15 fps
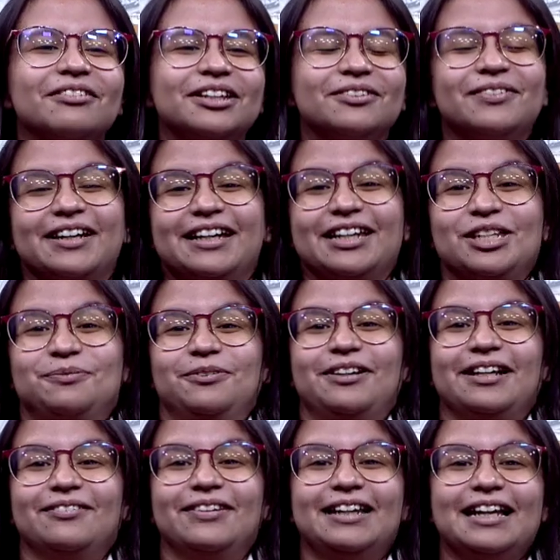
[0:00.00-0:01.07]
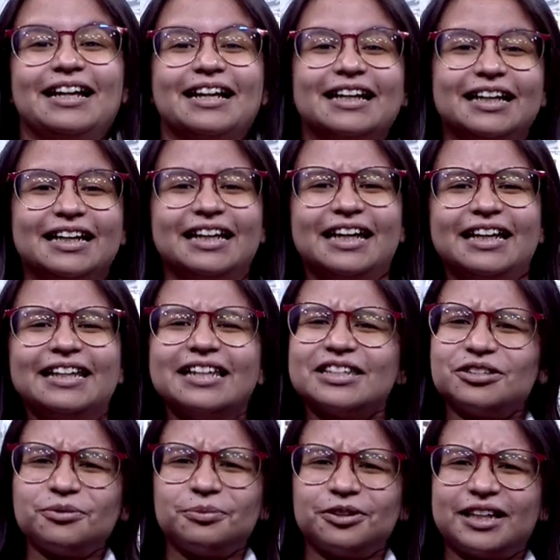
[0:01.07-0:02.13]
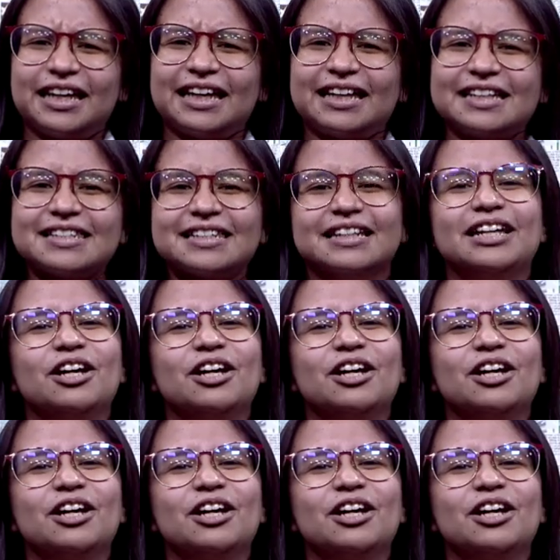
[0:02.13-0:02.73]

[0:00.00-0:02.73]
hay imágenes por revelar. ¿Y esto por qué es?